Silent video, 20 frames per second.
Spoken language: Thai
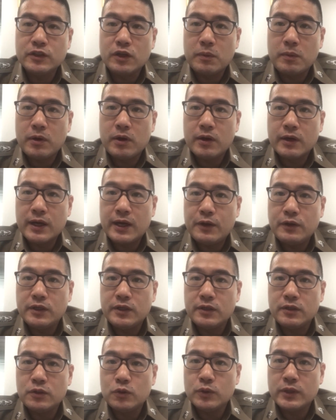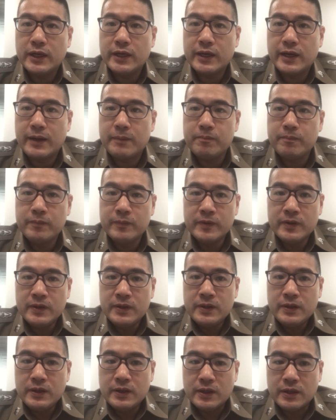สพ91ทุกท่านครับ
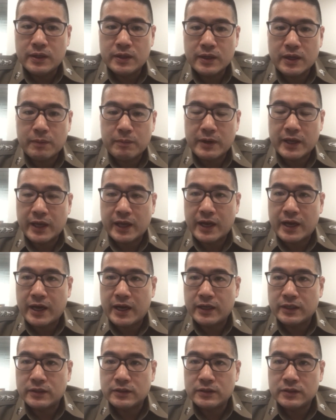กับรายการ